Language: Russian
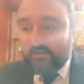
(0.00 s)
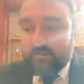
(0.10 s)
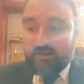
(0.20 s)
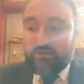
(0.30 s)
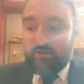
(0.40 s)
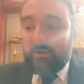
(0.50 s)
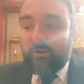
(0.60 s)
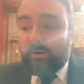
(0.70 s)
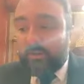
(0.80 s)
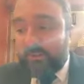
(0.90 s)
На
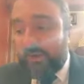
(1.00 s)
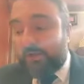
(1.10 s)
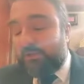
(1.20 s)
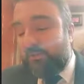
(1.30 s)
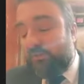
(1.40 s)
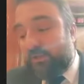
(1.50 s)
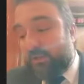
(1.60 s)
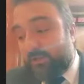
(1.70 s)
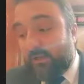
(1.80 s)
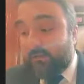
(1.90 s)
что Ремигаш ему
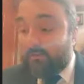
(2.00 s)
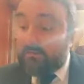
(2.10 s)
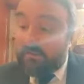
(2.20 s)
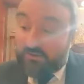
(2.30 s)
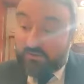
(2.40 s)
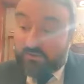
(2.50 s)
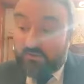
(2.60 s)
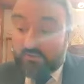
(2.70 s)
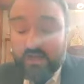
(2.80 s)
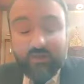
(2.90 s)
сказал, я должен
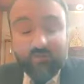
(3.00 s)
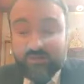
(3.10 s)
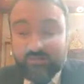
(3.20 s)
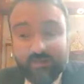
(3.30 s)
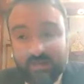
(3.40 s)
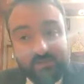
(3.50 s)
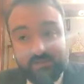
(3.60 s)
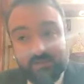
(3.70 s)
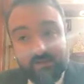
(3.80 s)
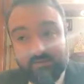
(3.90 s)
вам сказать, у вас
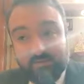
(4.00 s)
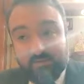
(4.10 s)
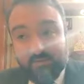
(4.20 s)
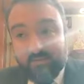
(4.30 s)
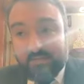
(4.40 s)
прекрасный раввин.